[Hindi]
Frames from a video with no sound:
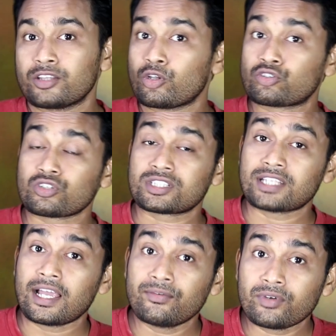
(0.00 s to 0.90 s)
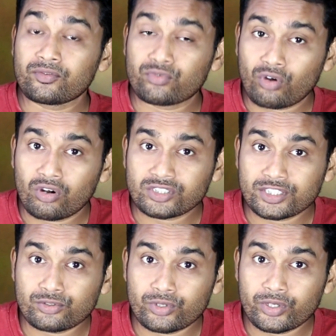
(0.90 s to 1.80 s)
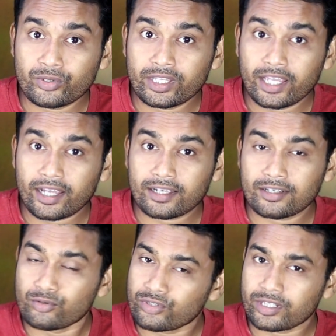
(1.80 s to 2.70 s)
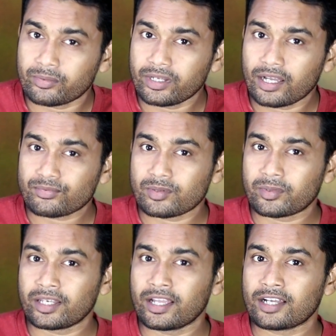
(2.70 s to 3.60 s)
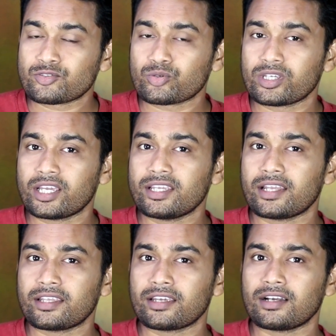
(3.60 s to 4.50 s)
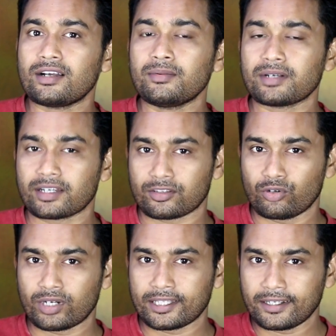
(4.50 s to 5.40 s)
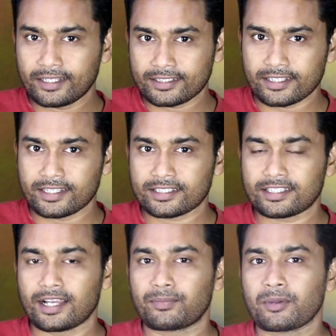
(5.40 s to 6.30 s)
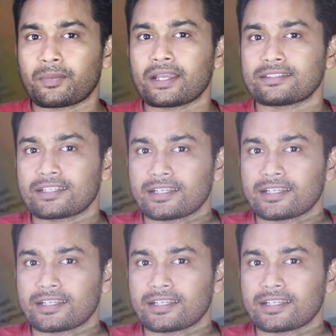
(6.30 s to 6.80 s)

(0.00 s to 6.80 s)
दोस्तों साइबर फ्रॉड से जुड़ी हुई एक खुशखबरी आप सबके लिए आ चुकी है यानी कि अब अगर धोखाधड़ी के जरिए से आपके पैसे